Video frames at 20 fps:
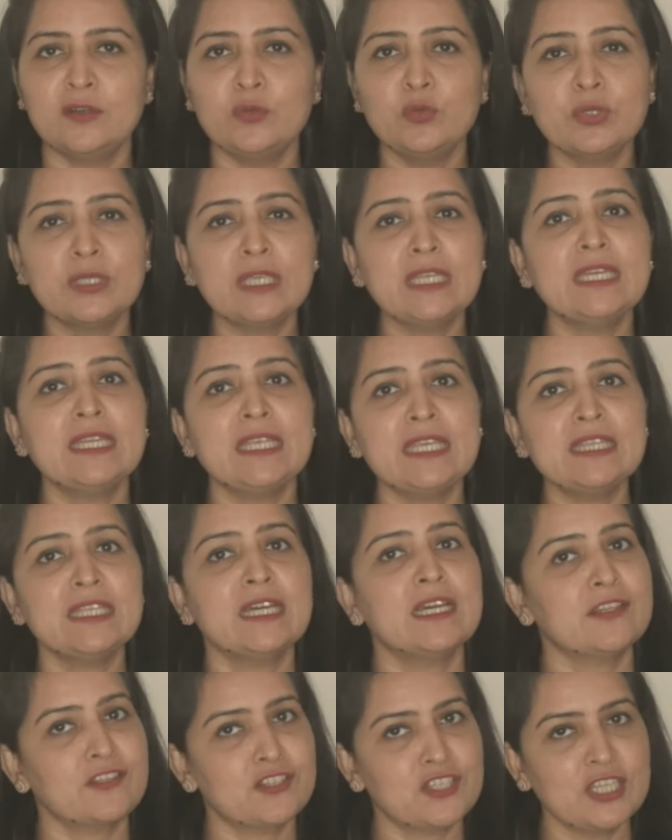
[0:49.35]
उनकी नींद
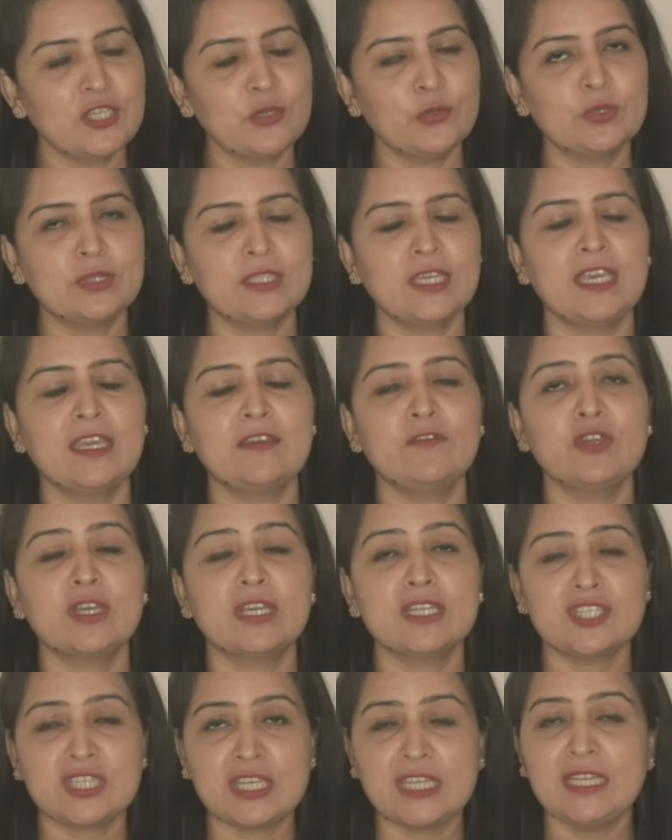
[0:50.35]
अच्छी होती है वे एक
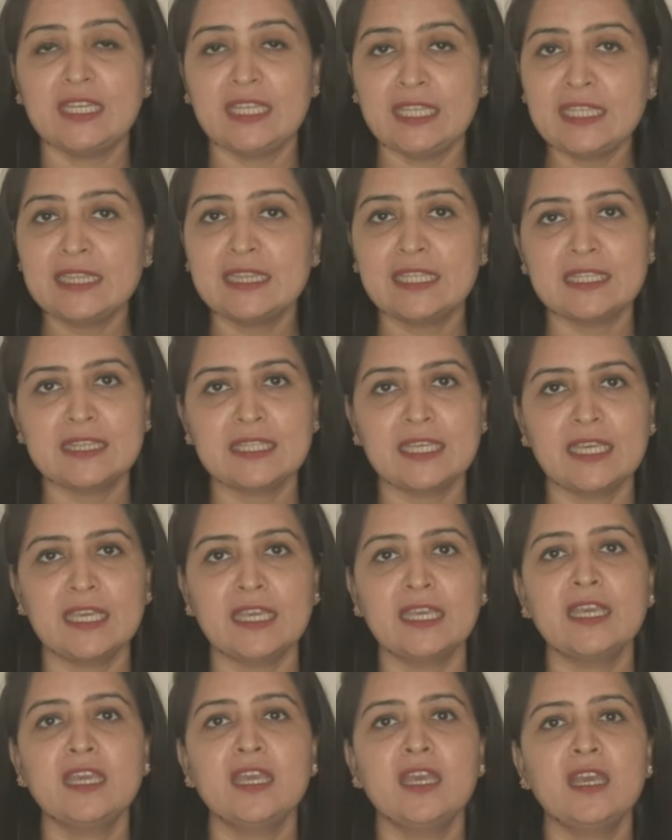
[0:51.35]
अच्छी नींद लेते
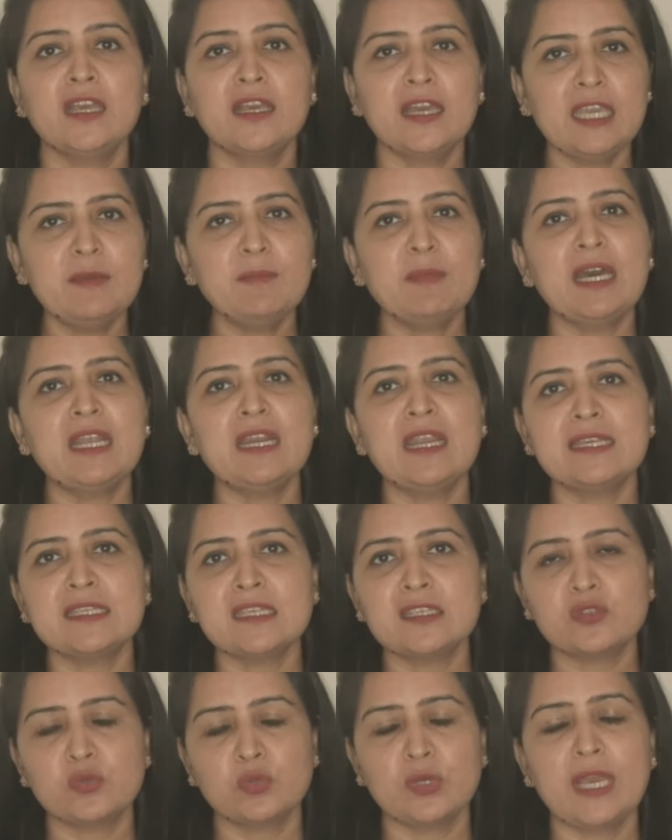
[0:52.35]
हैं कई बार
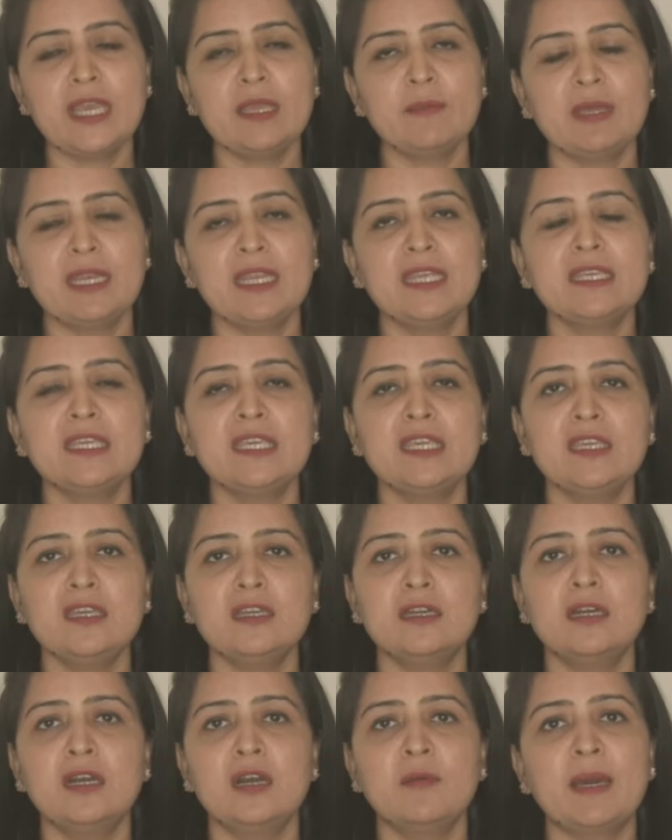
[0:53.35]
ऐसा सुना है मैंने कि
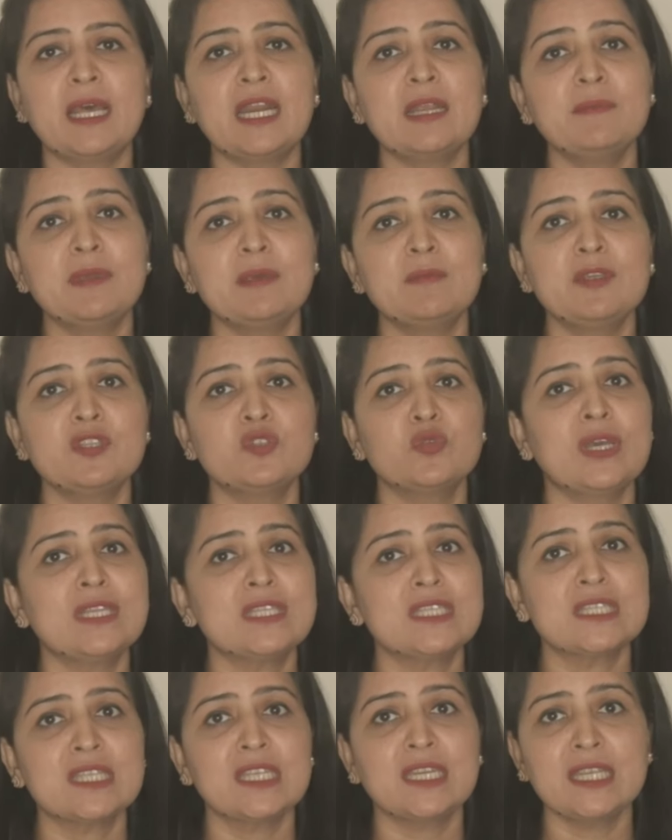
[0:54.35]
आ, हमारा बेबी जो है
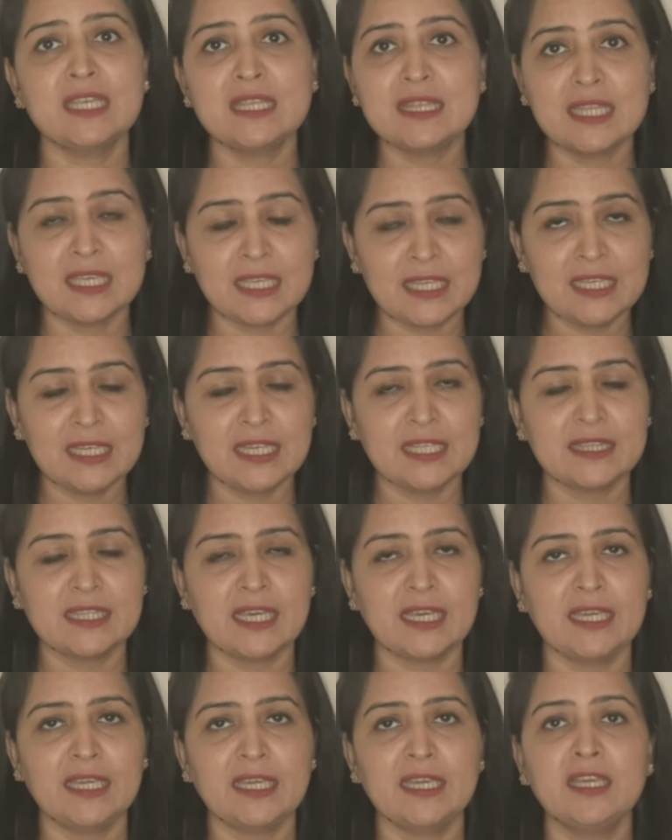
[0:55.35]
अच्छे से नींद नहीं
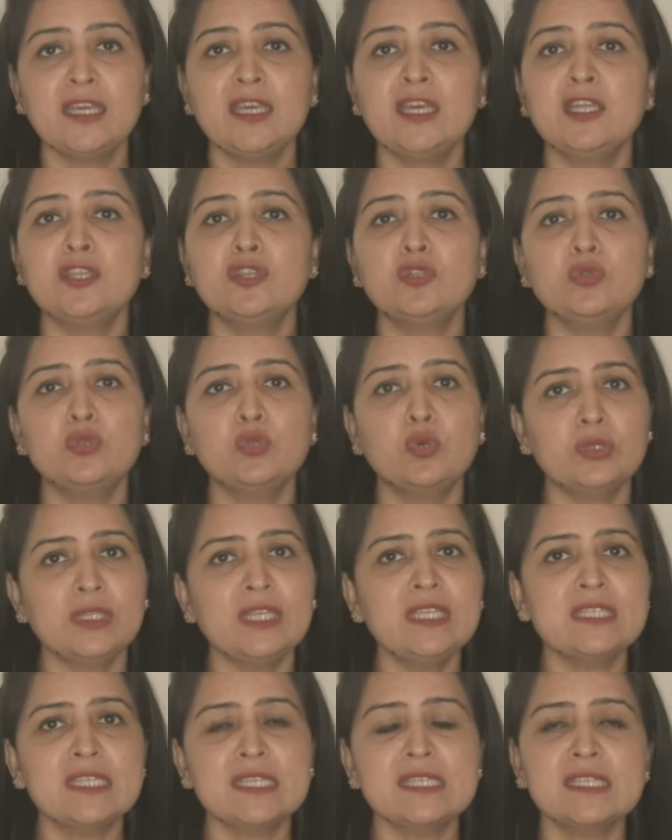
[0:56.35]
लेता है तो दो
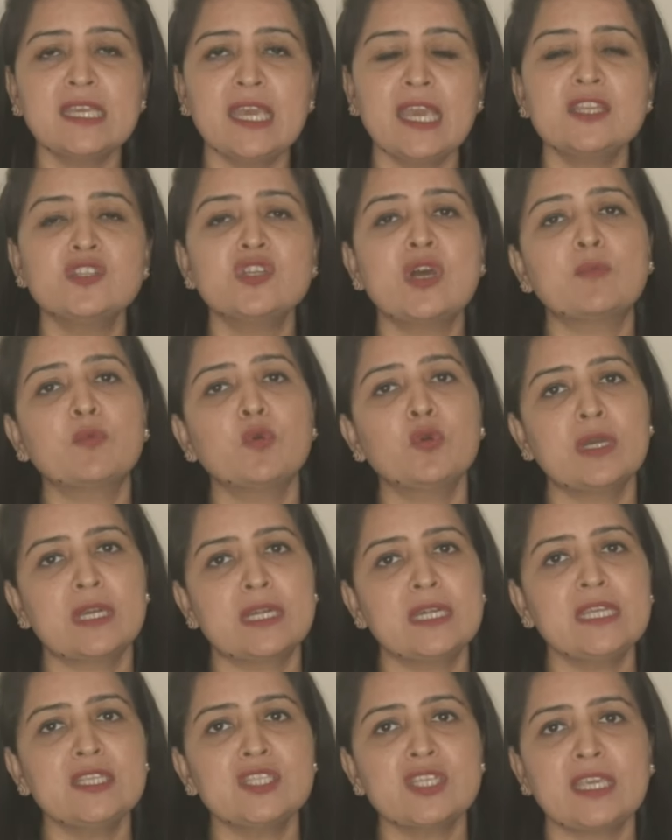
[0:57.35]
तीन चीज़ें हैं जो आपको
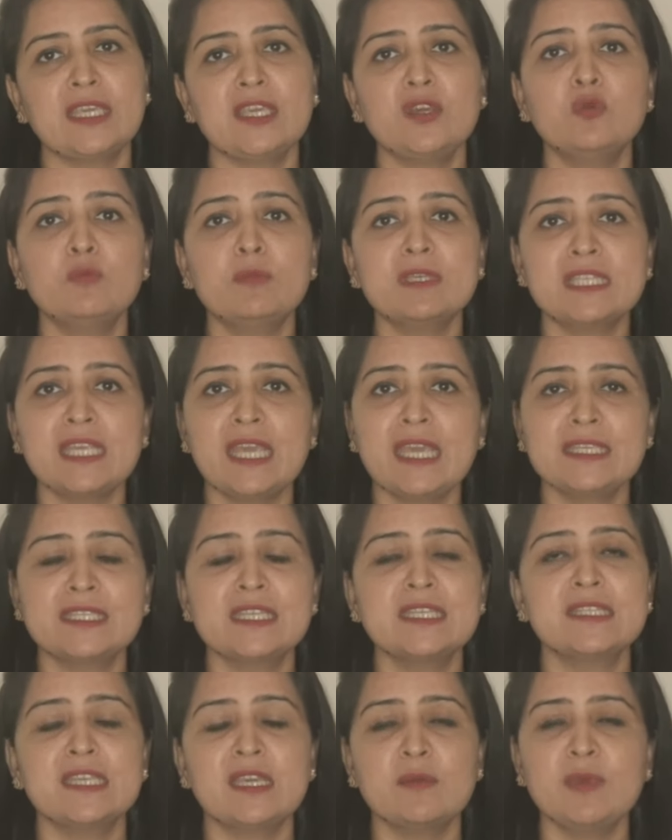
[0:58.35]
करनी चाहिए उनमें से एक
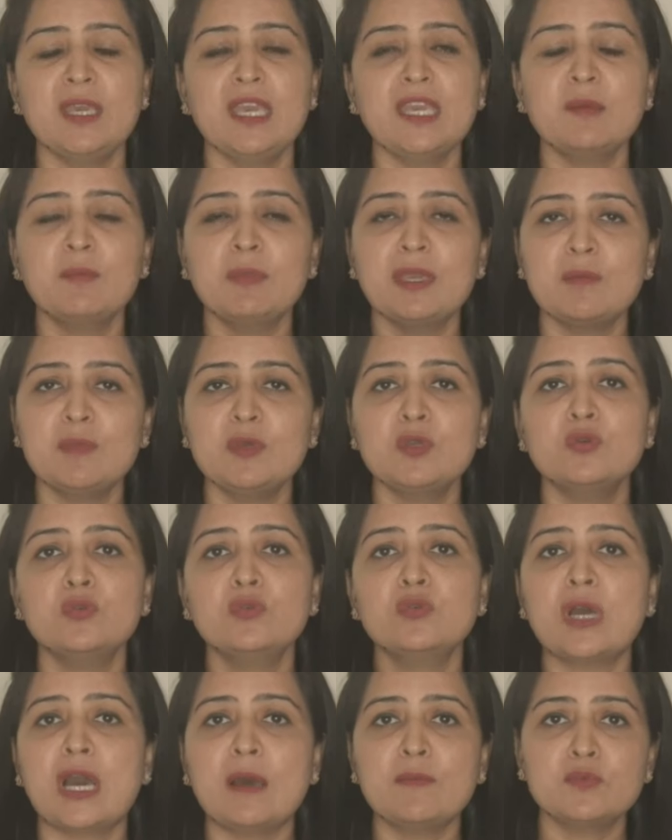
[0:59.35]
चीज़ ये भी है कि बेबी
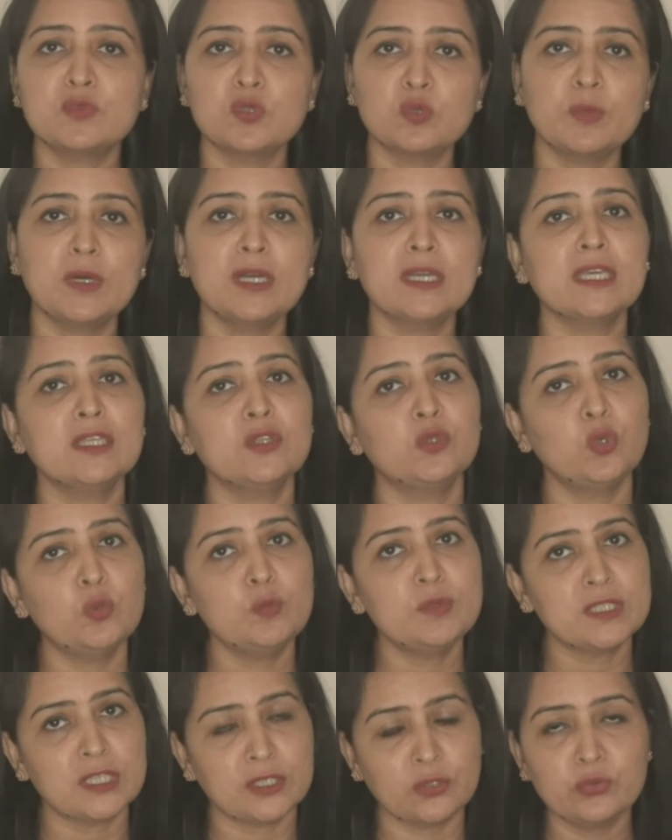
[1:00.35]
को आप सुबह की
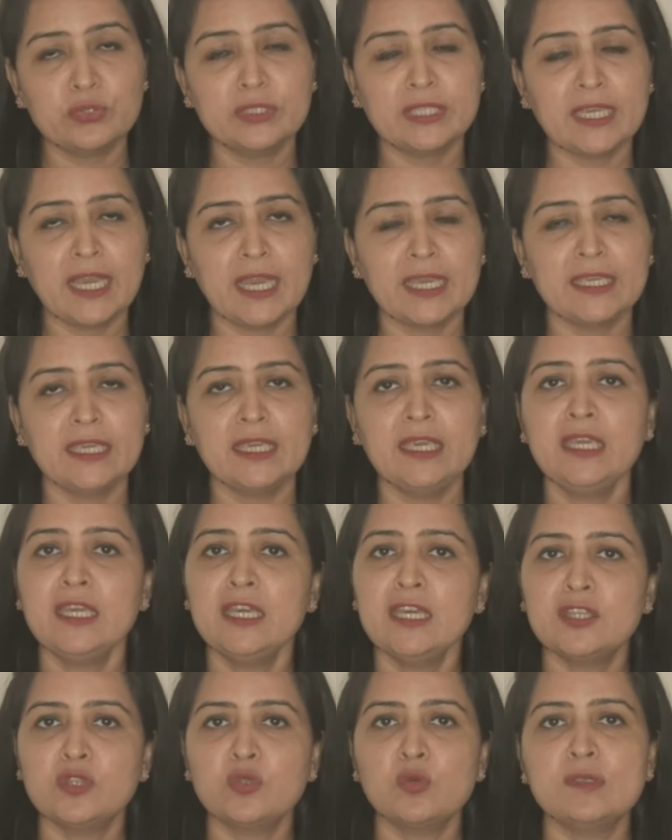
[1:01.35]
धूप ज़रूर दिखाइए
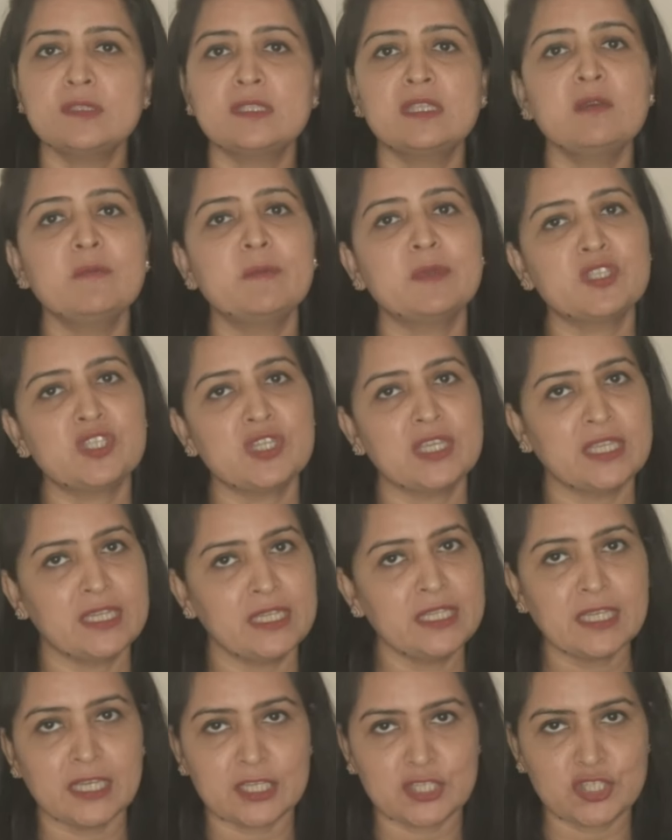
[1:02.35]
तो इससे भी बच्चे की
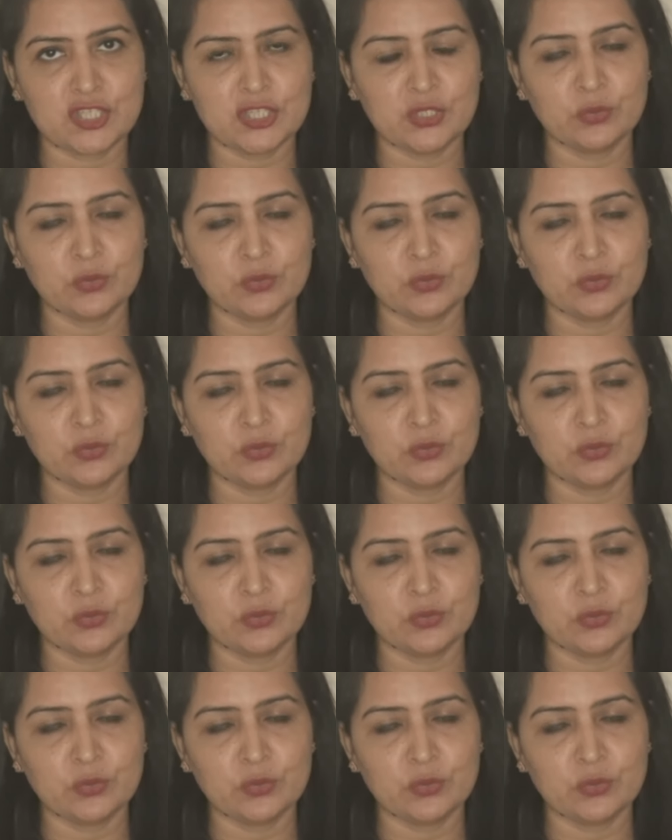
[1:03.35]
नींद अच्छी